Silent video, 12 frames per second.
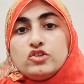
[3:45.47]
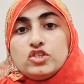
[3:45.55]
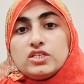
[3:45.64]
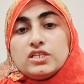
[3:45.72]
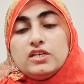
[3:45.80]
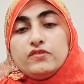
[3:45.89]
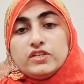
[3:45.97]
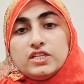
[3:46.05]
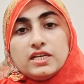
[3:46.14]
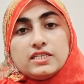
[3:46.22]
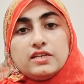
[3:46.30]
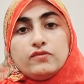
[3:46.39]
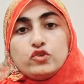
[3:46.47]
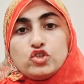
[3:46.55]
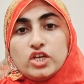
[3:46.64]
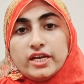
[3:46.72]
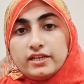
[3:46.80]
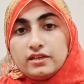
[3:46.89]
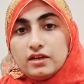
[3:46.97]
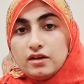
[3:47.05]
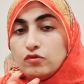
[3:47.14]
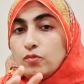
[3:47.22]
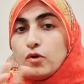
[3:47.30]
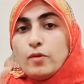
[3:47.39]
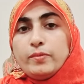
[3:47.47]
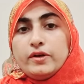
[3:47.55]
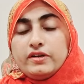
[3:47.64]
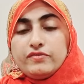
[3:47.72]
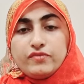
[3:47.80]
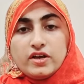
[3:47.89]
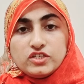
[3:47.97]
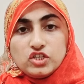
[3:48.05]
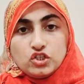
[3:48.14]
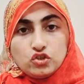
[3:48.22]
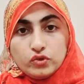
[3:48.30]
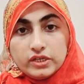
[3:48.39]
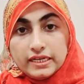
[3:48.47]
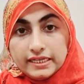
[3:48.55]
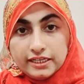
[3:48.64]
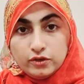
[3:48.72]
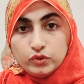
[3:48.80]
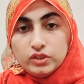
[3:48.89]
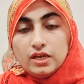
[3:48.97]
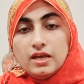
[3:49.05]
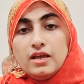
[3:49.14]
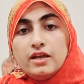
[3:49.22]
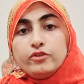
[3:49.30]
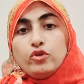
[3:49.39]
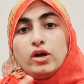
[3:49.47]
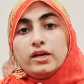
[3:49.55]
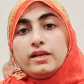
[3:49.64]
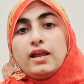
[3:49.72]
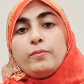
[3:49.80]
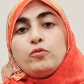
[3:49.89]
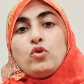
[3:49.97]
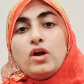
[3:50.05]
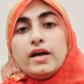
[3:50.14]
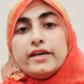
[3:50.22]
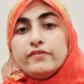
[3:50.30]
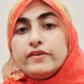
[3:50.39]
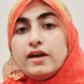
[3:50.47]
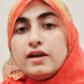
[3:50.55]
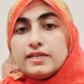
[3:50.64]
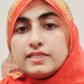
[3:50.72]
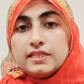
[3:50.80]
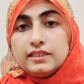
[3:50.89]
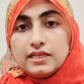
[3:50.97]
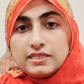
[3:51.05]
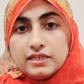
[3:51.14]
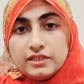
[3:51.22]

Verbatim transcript: जिसकी वजह से वो चेक वो प्रॉपर फास्टिंग शुगर नहीं होती है तो अगर आपको खाए हुए आठ से दस